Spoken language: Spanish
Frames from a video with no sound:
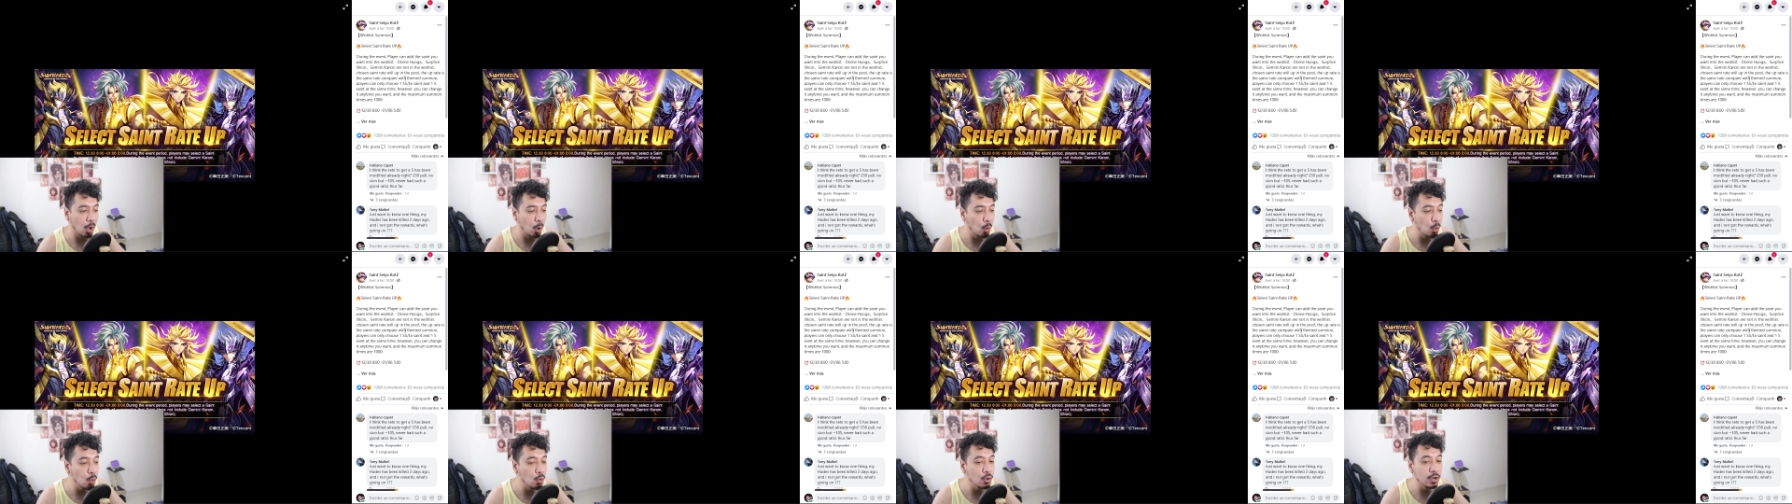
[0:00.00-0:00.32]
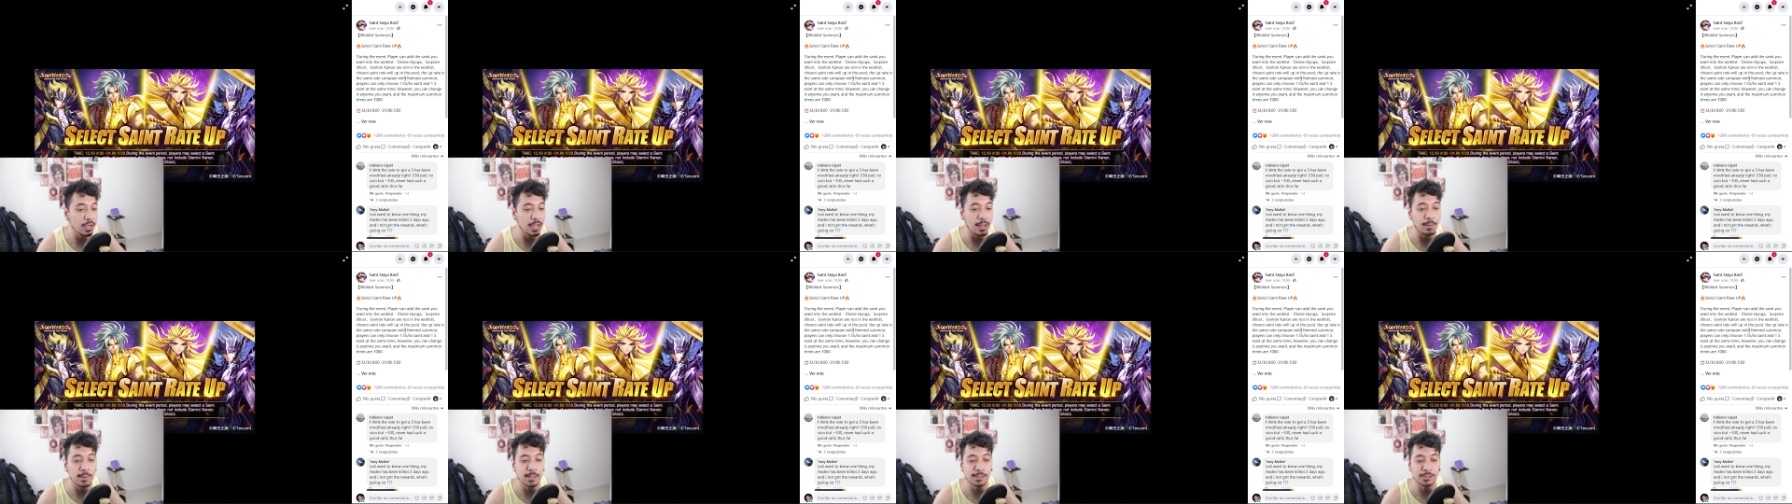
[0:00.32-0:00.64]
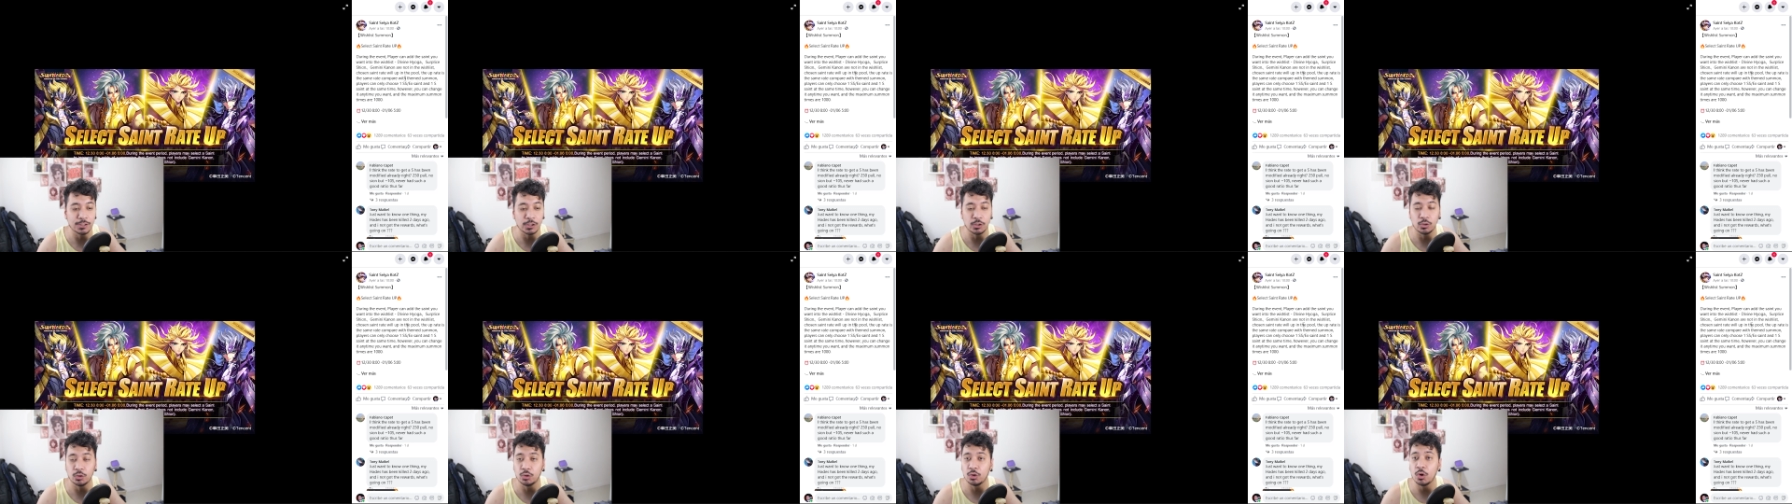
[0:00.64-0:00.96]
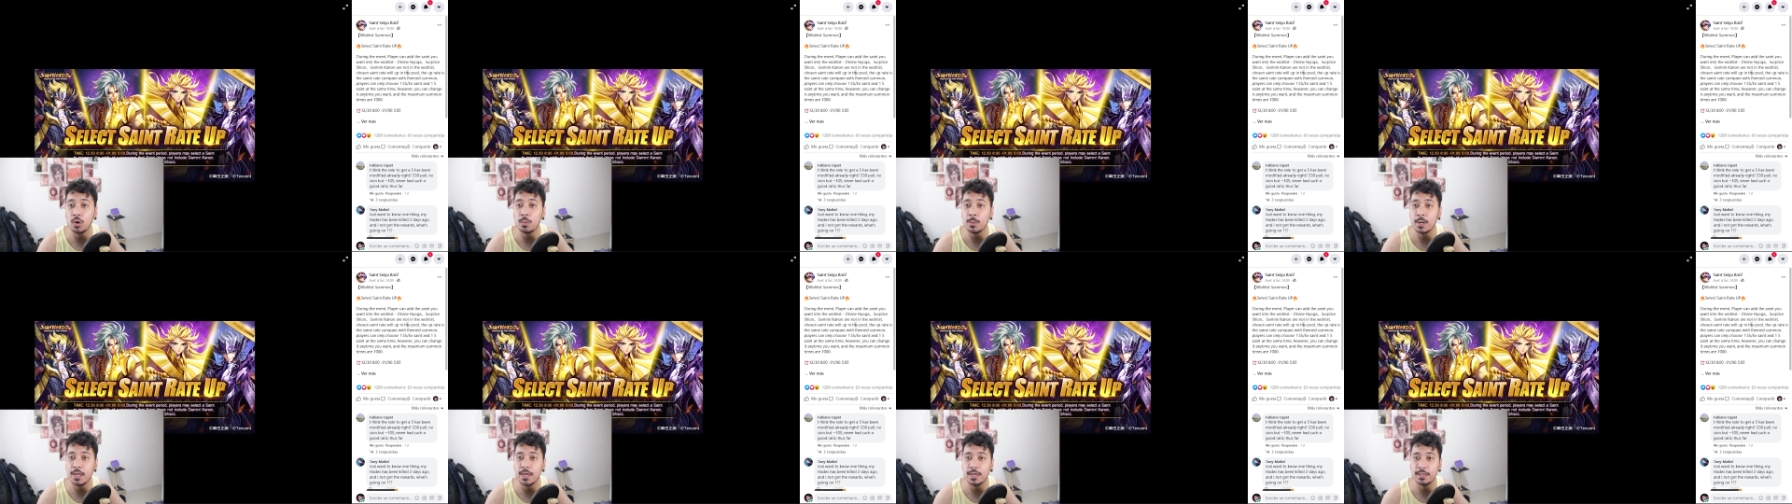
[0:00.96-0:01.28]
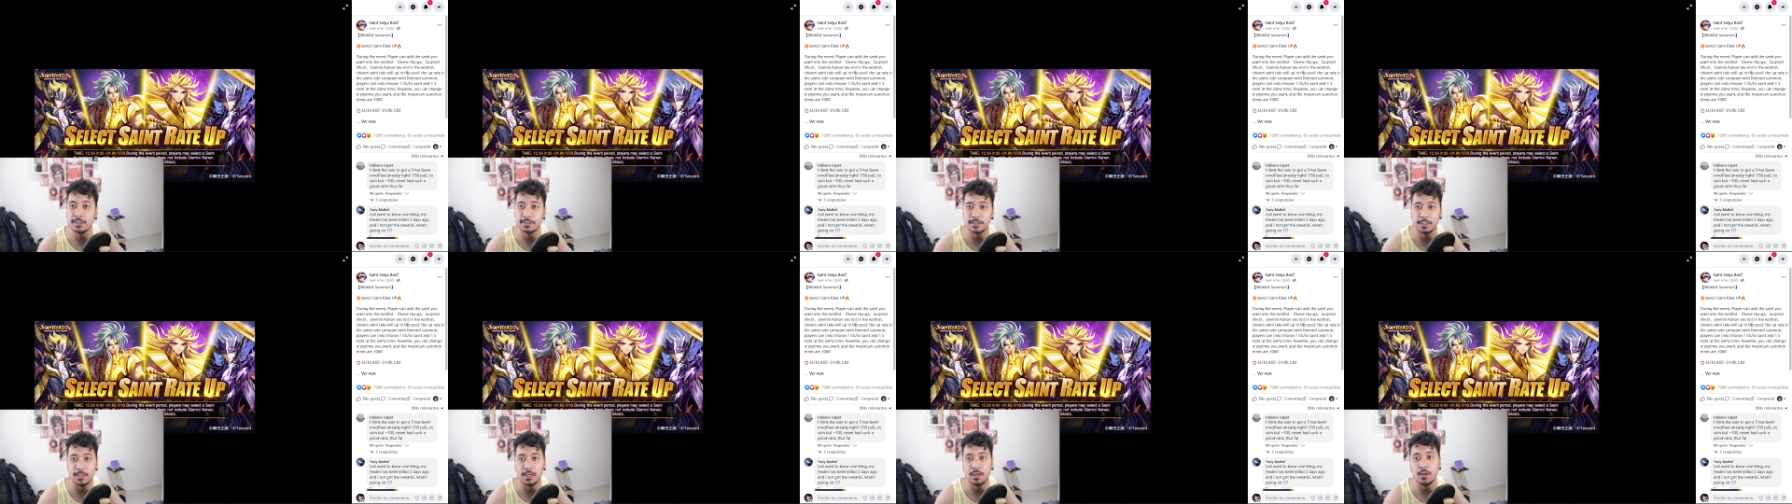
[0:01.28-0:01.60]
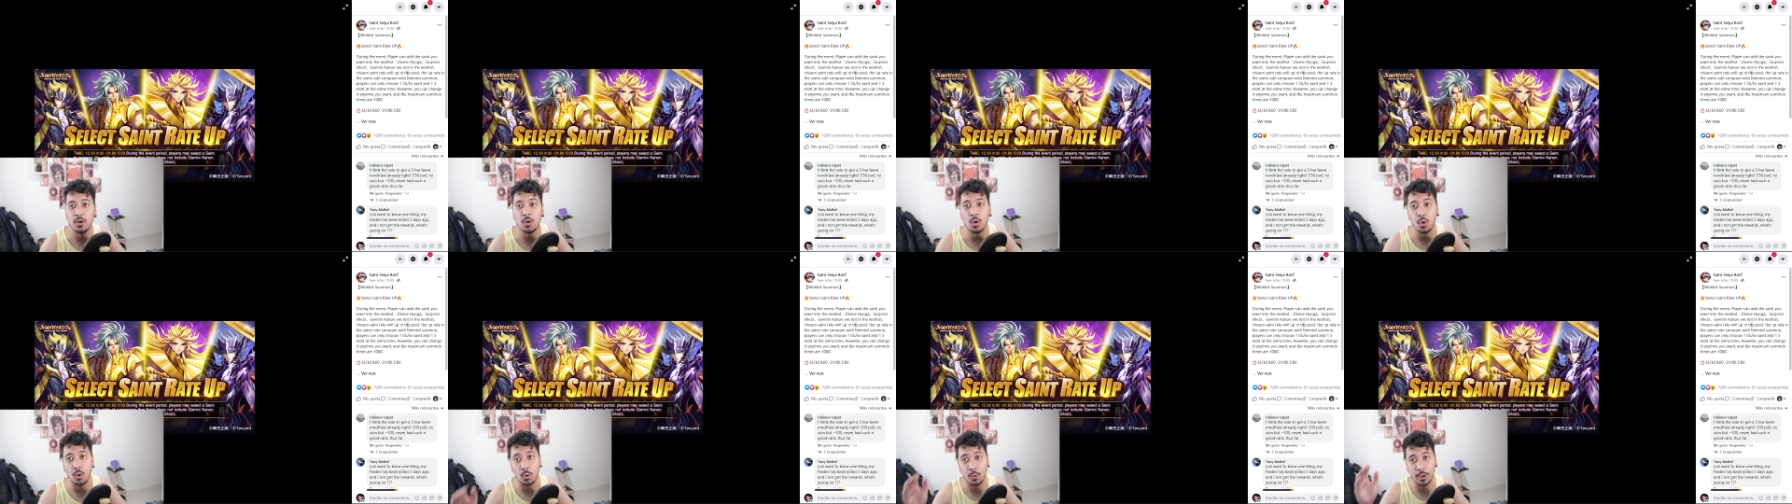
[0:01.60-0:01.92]
a un caballero doble
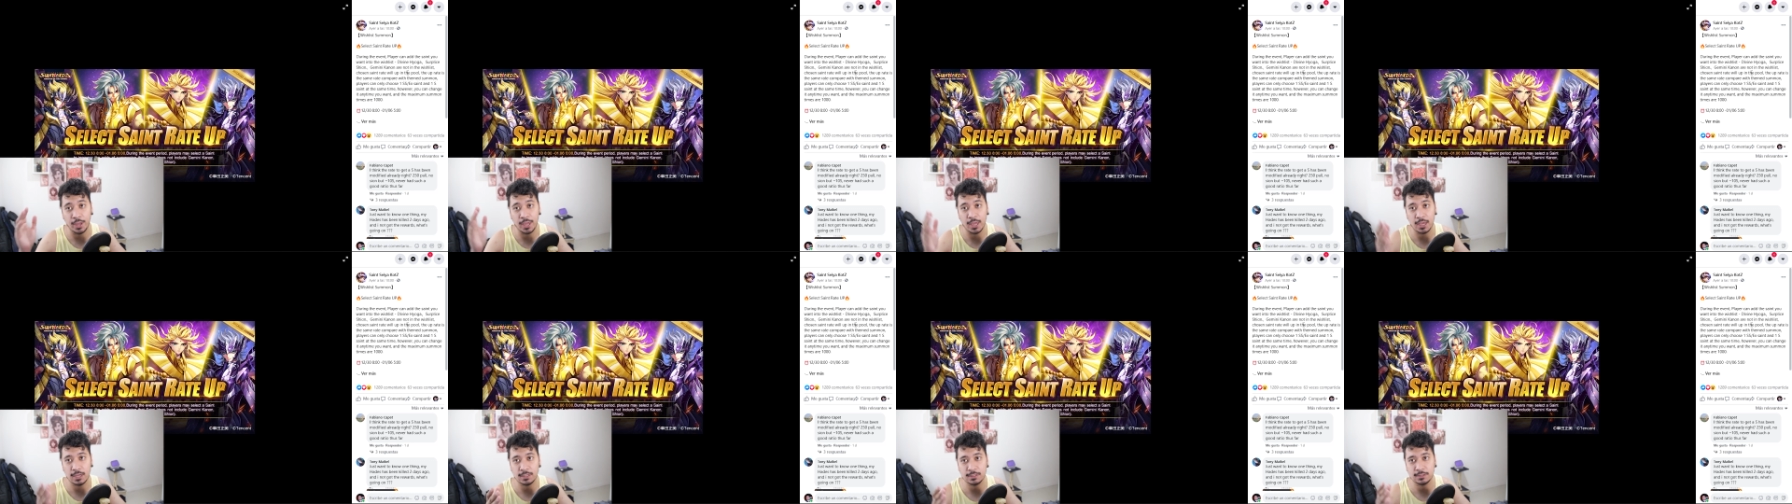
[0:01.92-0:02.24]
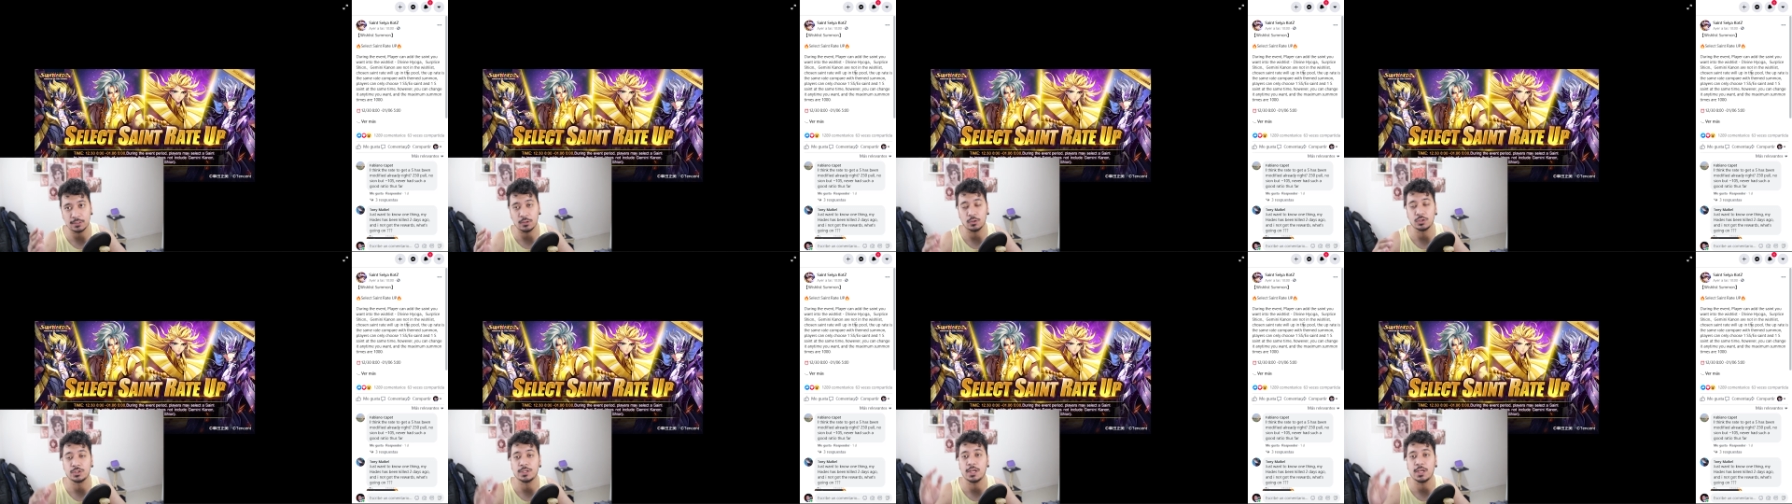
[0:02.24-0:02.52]
S o X,